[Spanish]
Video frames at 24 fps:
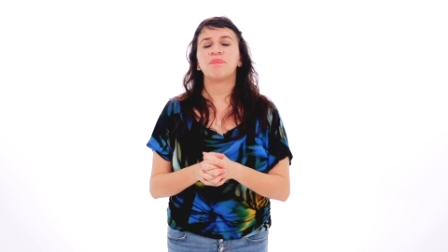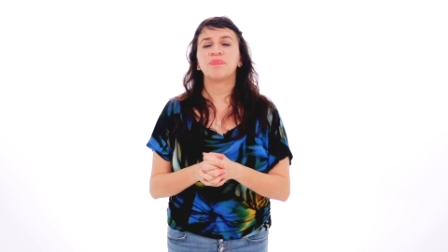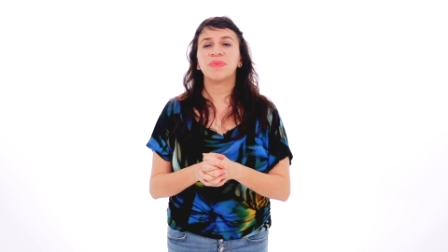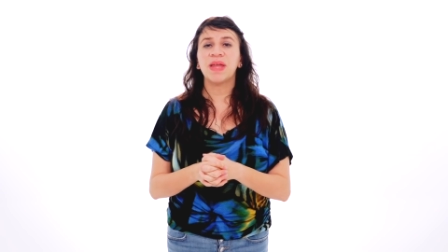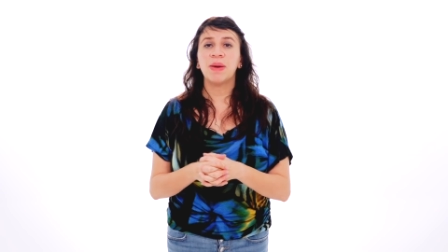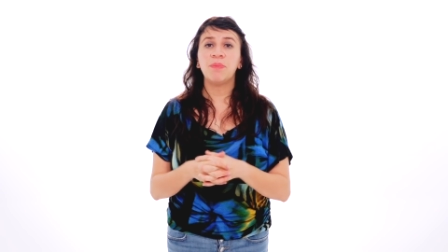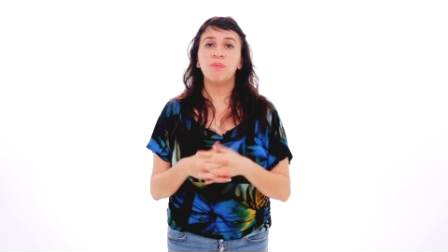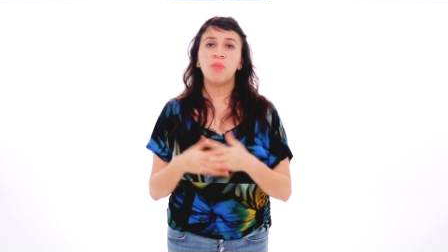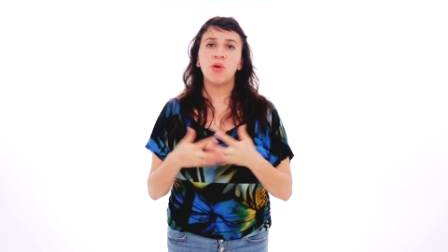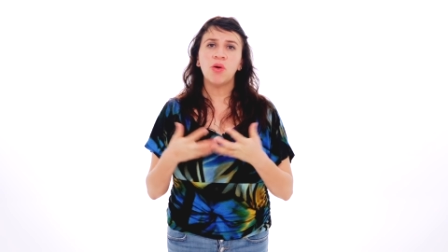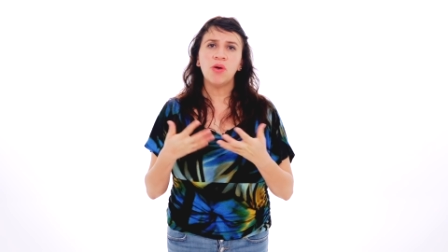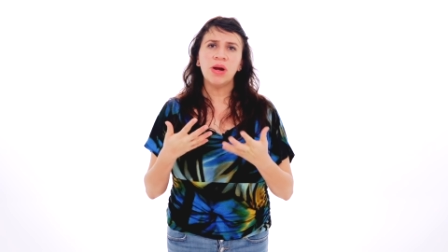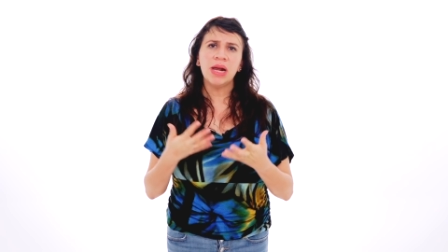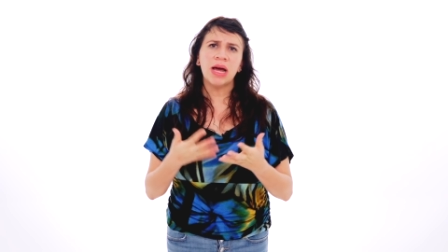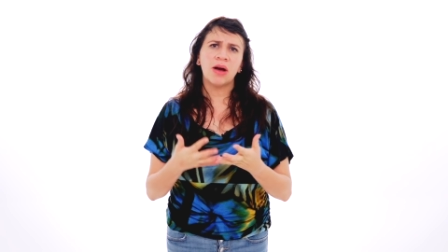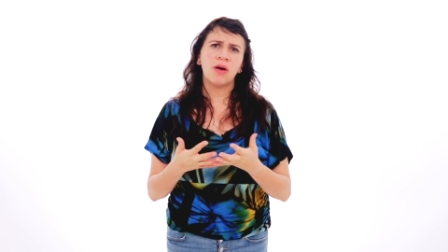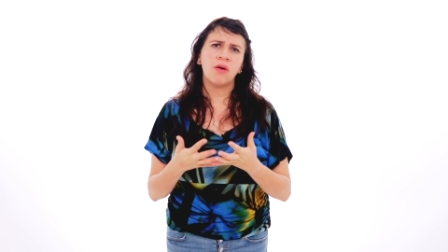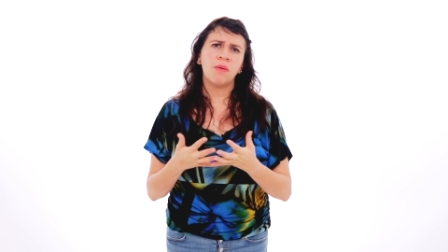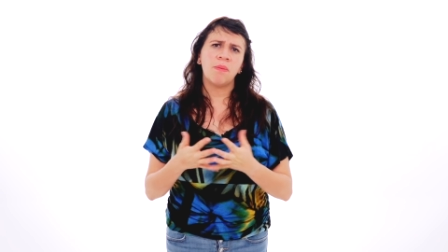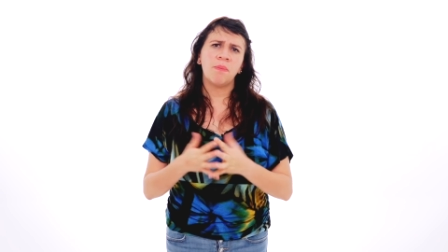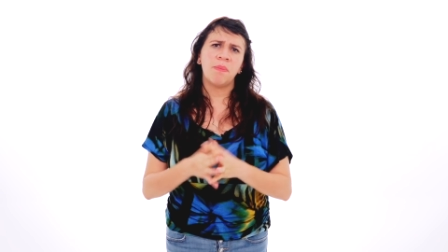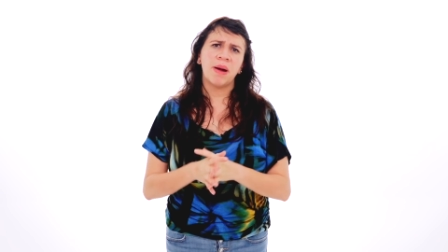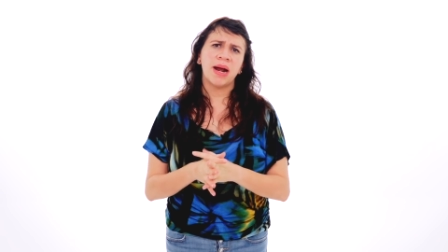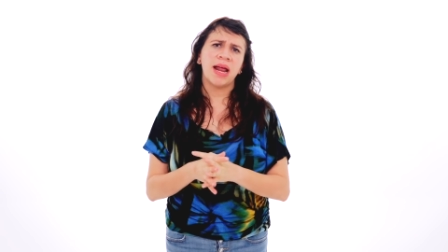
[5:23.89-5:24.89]
tampoco la
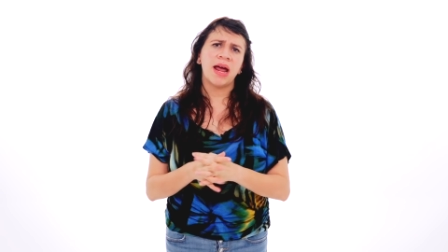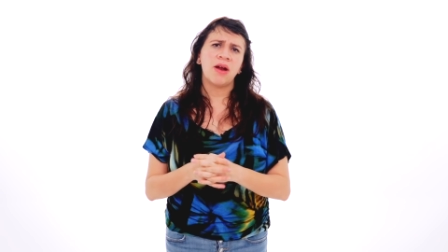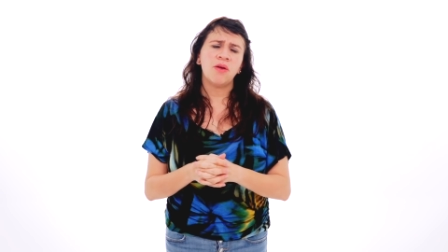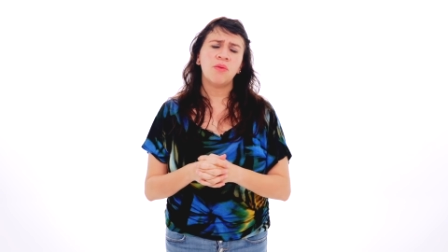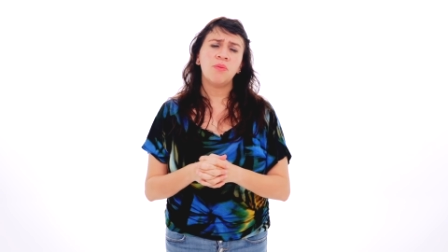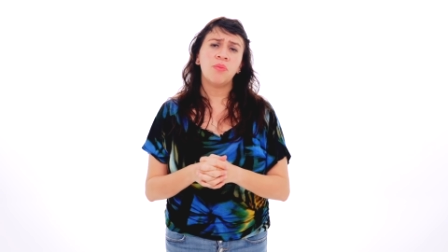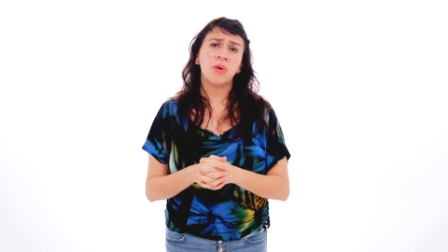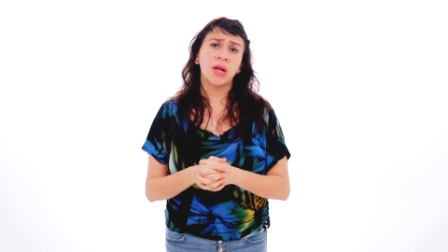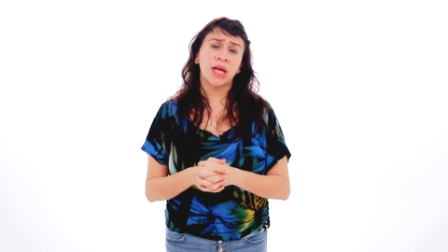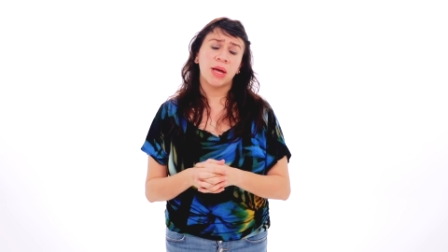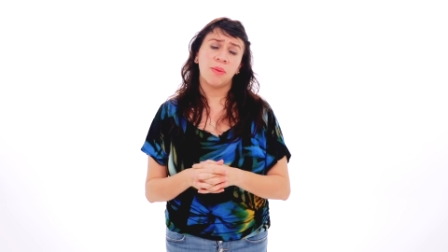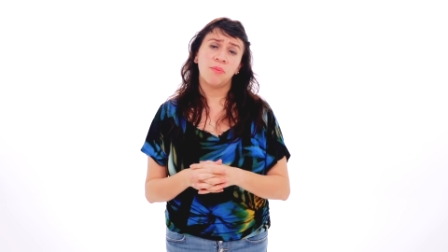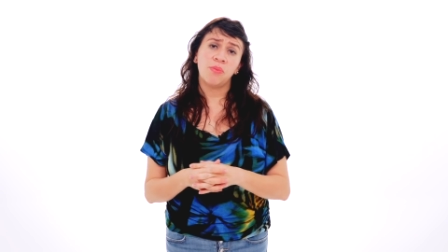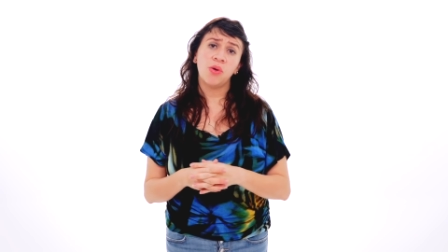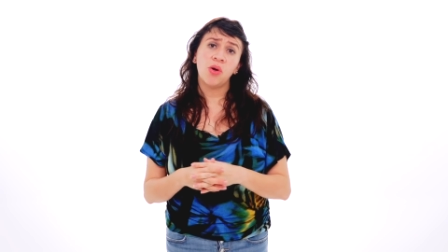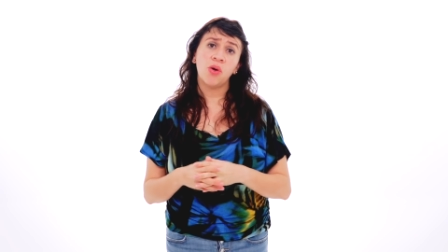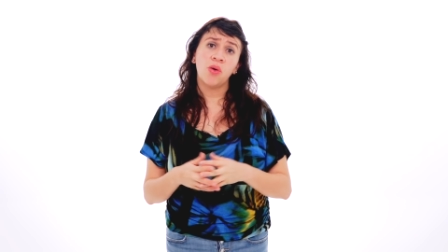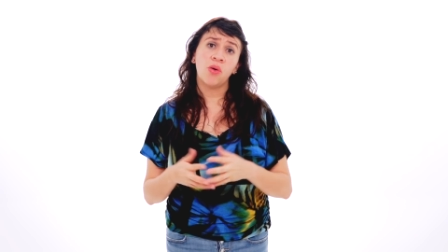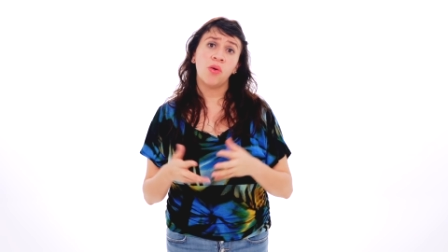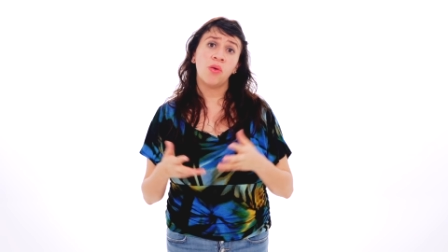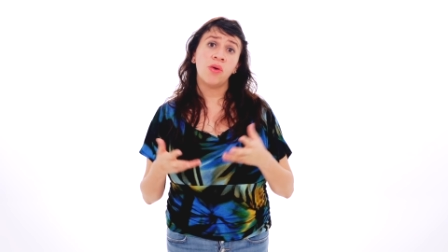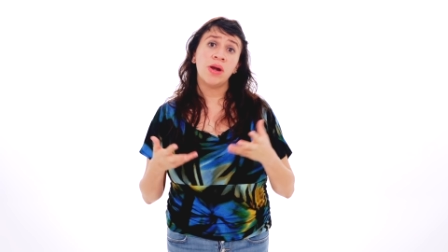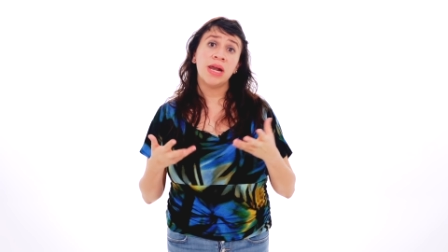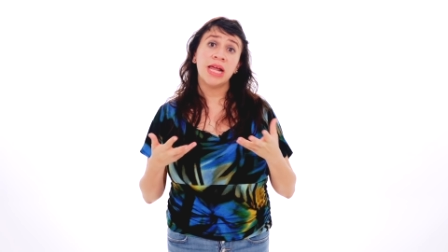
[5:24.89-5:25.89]
compararon, por ejemplo,
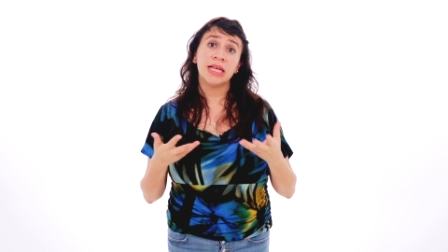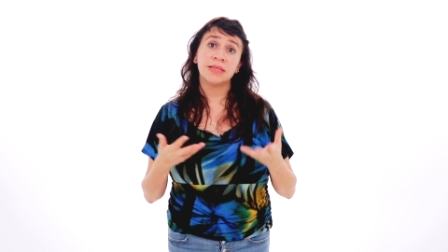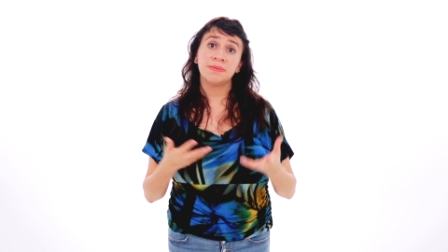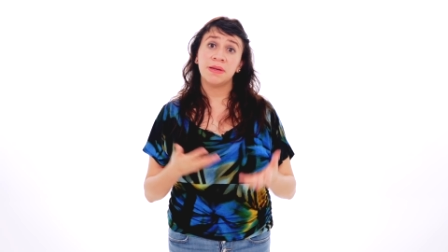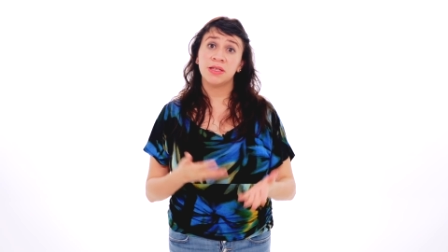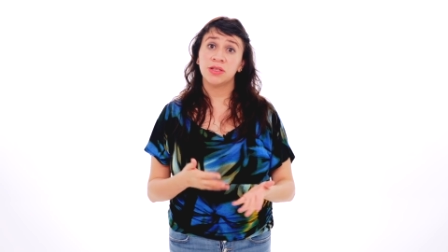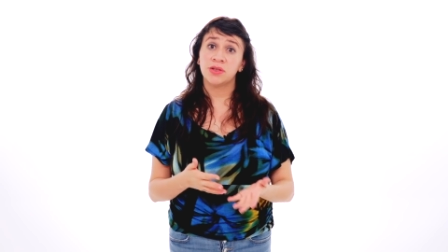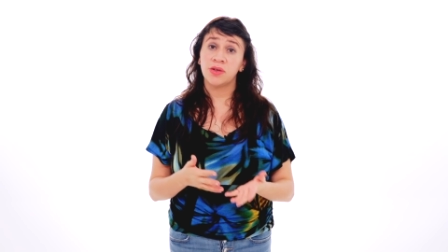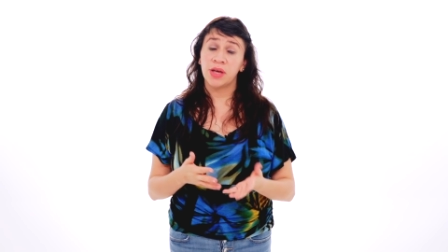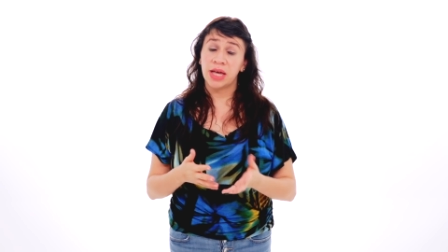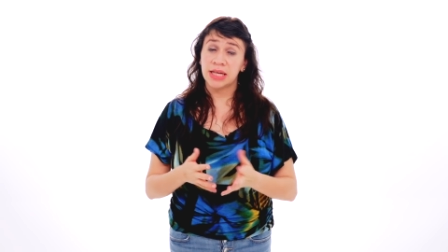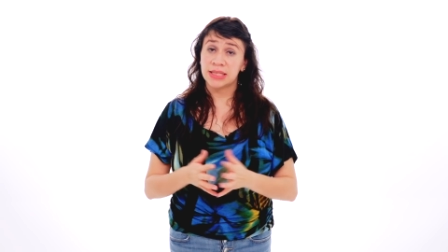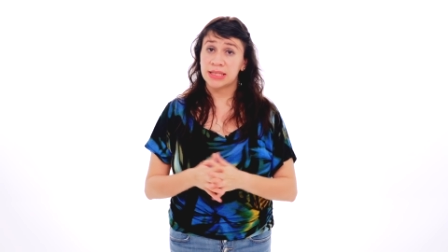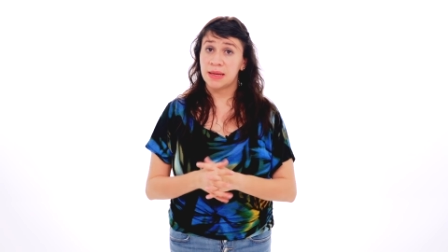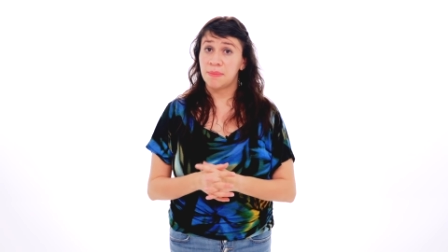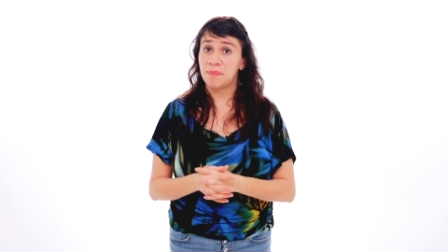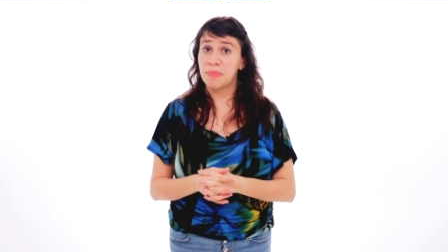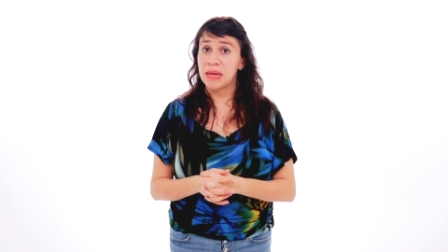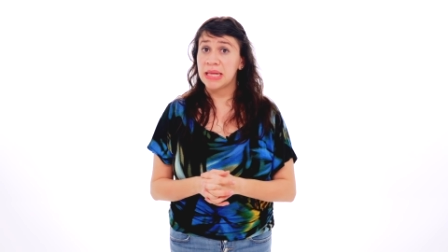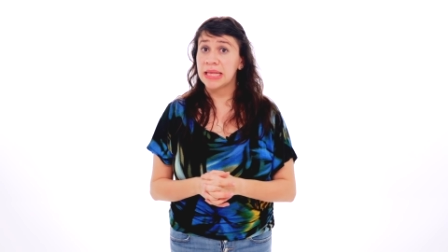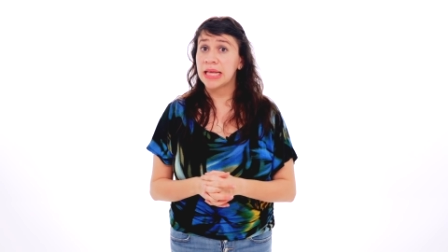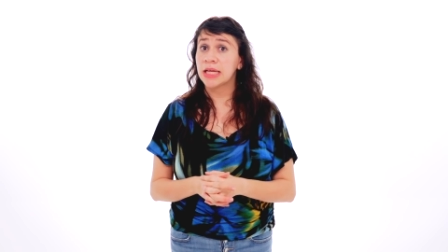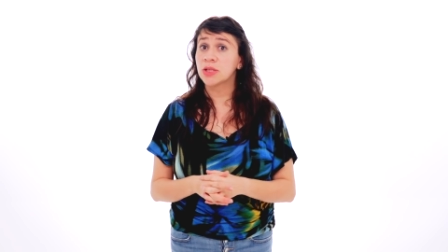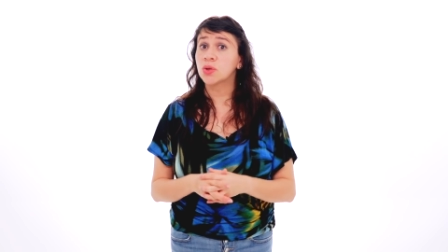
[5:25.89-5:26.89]
con las
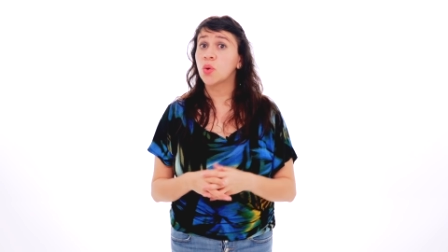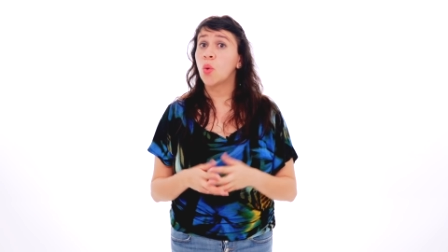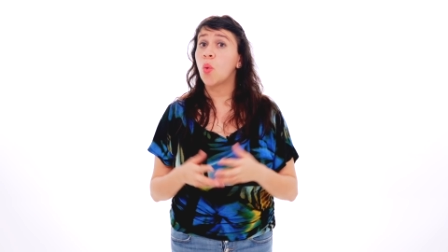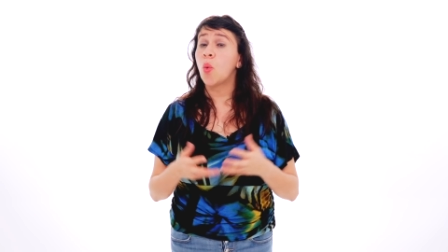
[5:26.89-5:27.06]
benzoiazepinas